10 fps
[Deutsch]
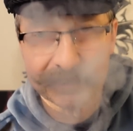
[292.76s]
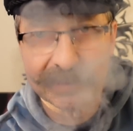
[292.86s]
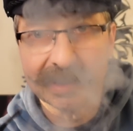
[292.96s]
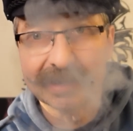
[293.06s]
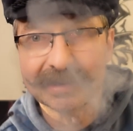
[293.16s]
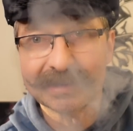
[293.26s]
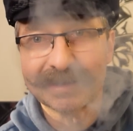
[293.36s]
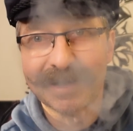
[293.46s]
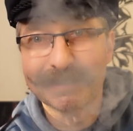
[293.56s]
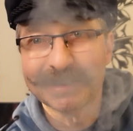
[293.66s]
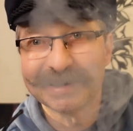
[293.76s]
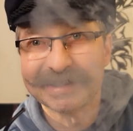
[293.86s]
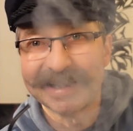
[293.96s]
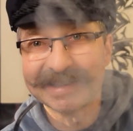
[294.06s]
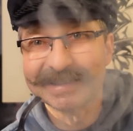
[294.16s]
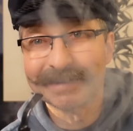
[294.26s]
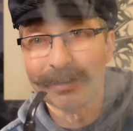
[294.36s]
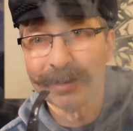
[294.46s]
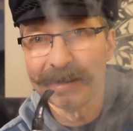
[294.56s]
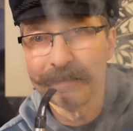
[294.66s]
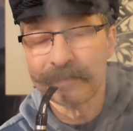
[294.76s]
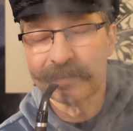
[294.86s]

Dann habe ich letzte Woche,